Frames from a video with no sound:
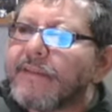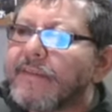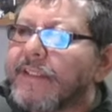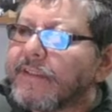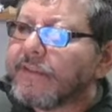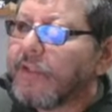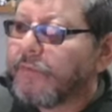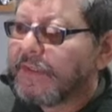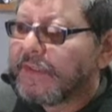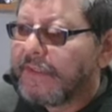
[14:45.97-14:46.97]
Tears of
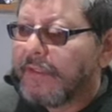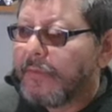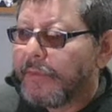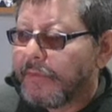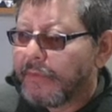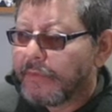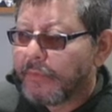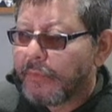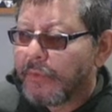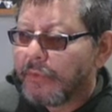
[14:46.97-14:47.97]
Steel, pero es un poco